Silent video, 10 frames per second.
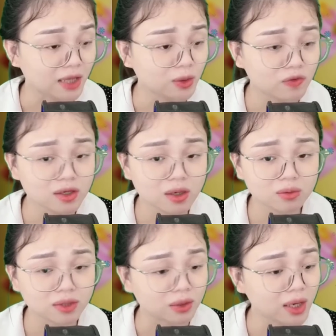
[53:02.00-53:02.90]
tôi vẫn không
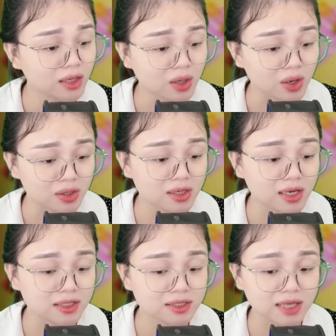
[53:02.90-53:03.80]
thể thoát khỏi nơi
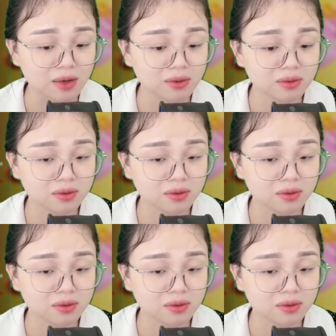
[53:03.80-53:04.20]
ấy sao?